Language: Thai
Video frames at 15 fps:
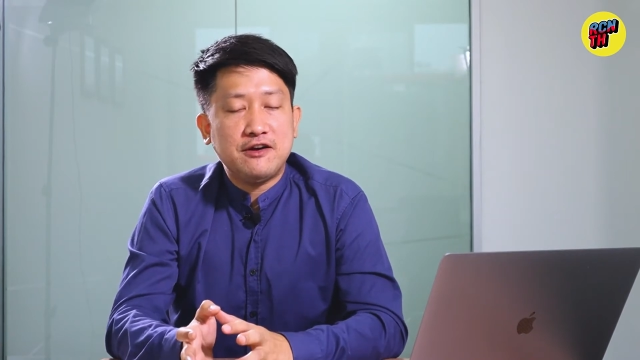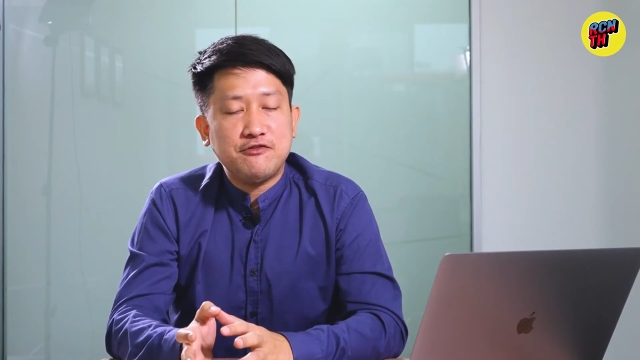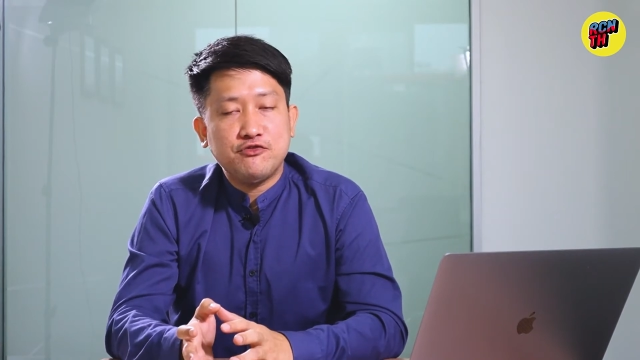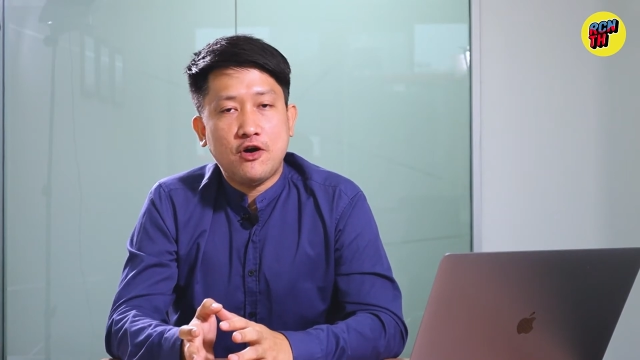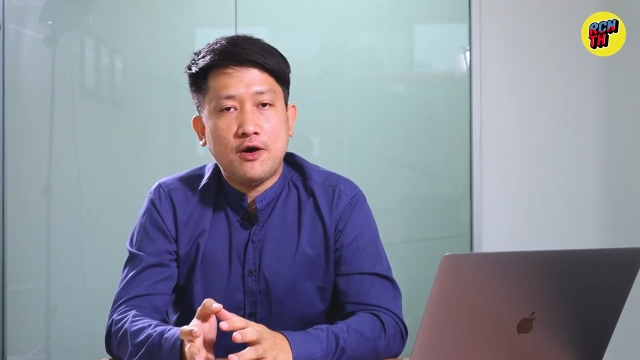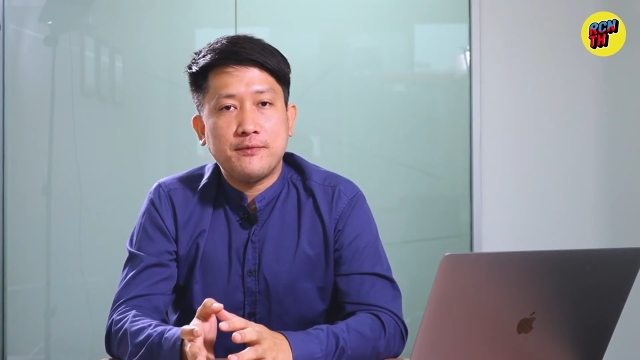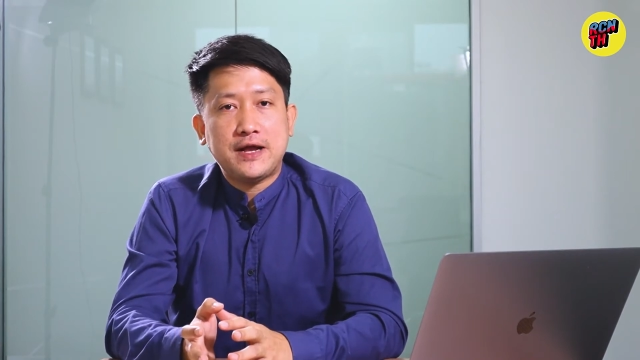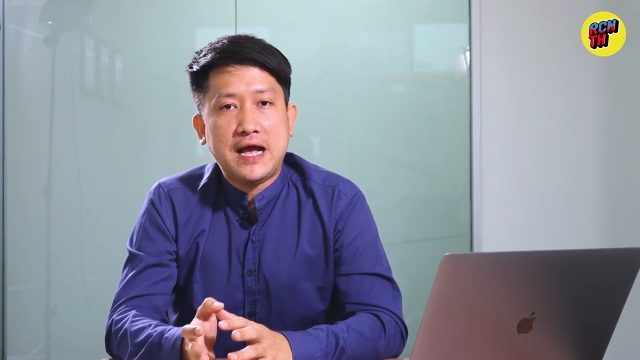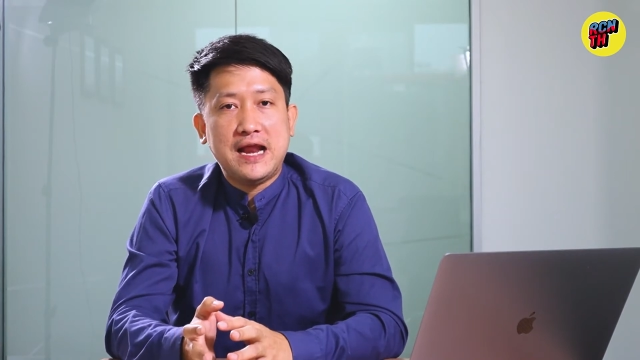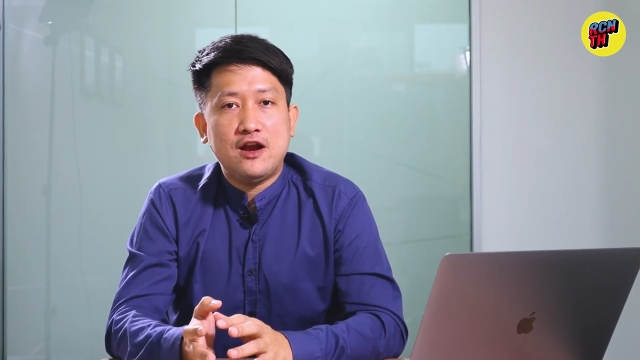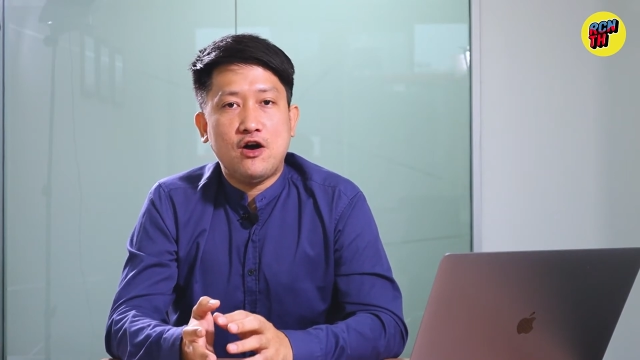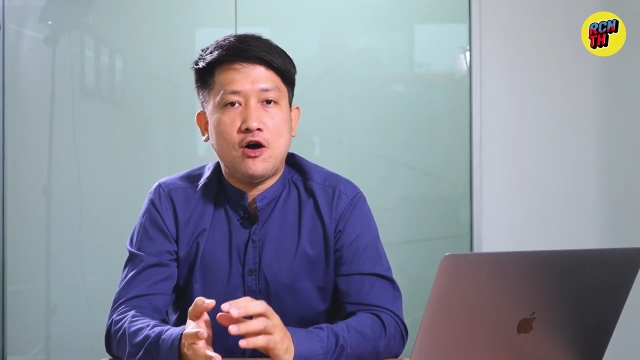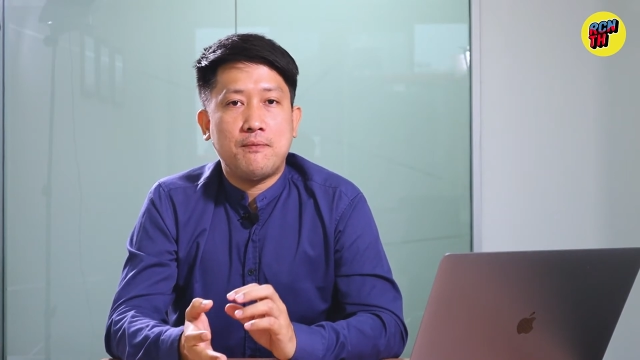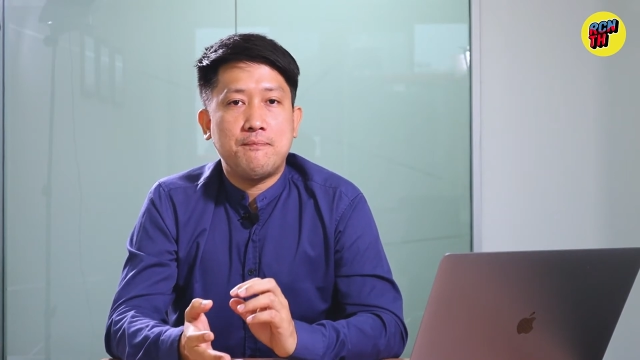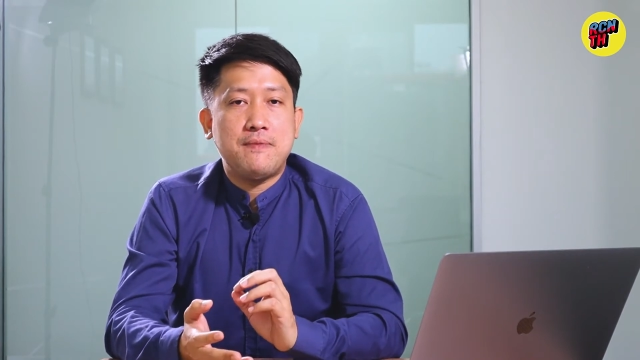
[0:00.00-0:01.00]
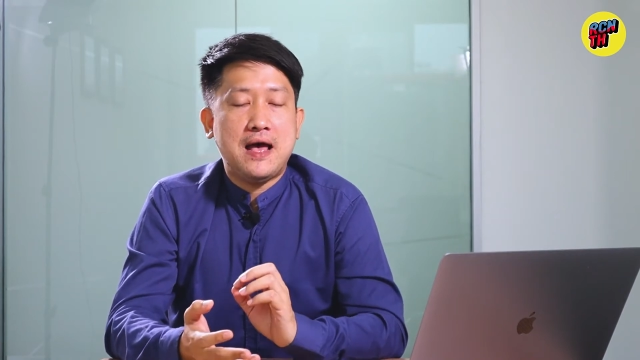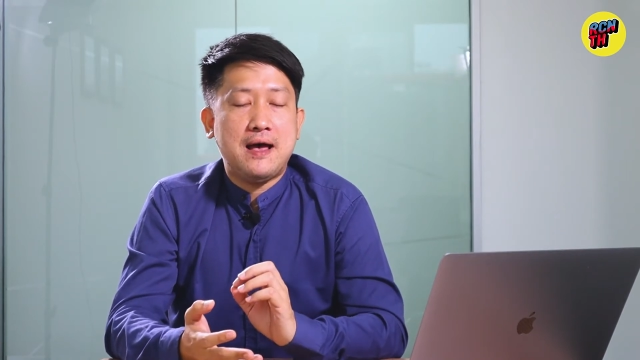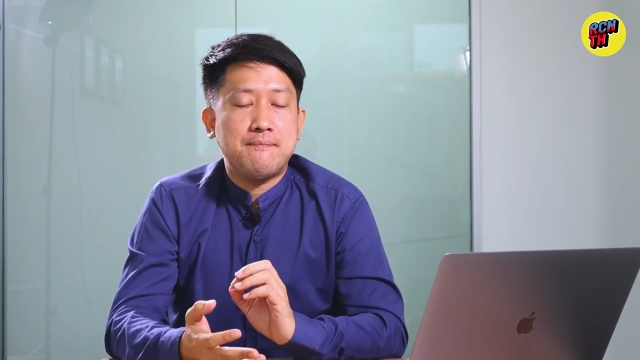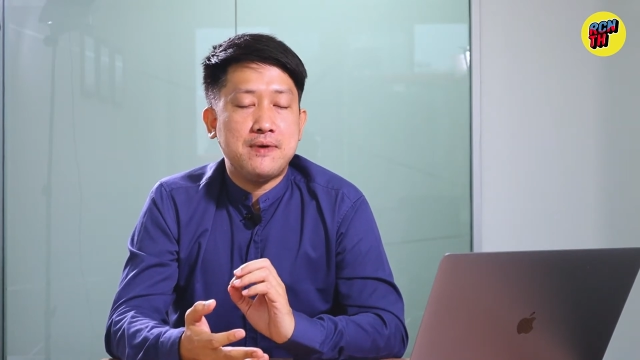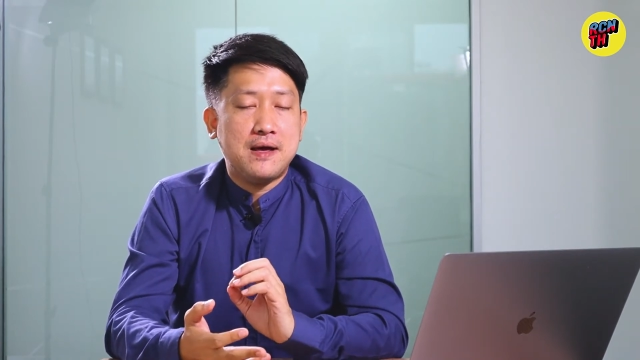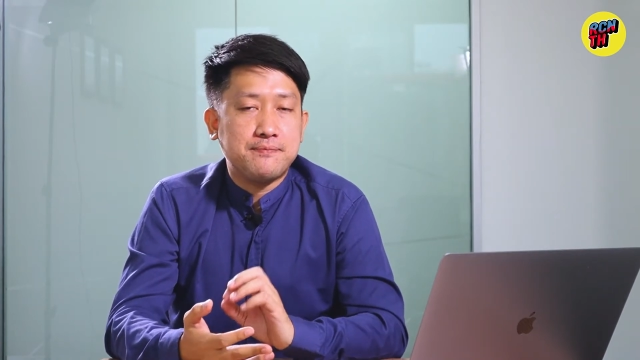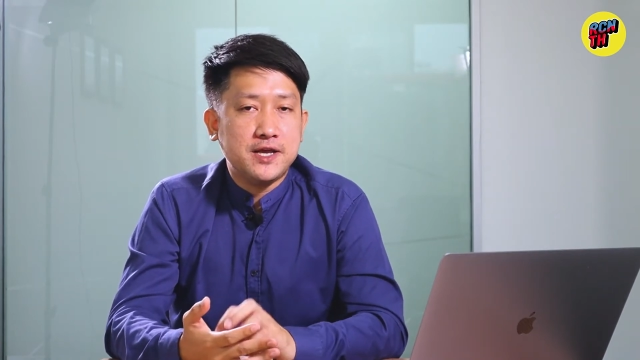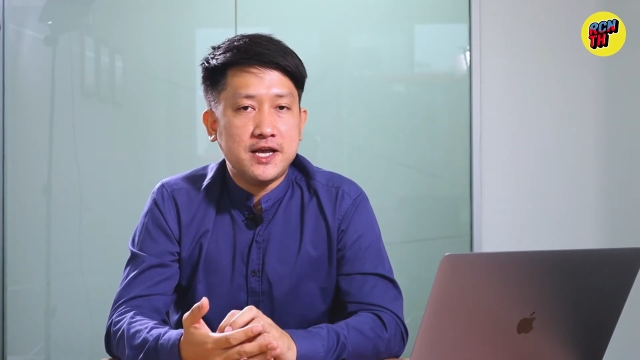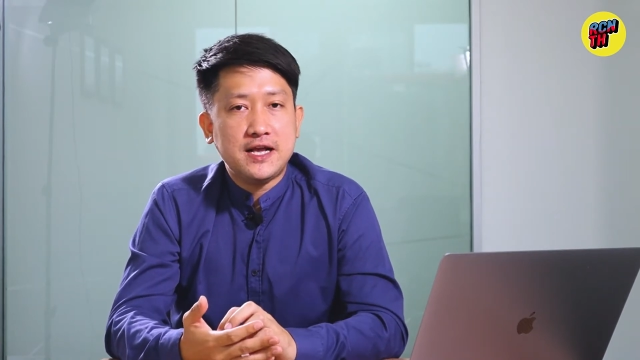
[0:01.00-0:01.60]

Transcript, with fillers: ตฟอร์มการออกแบบแบบ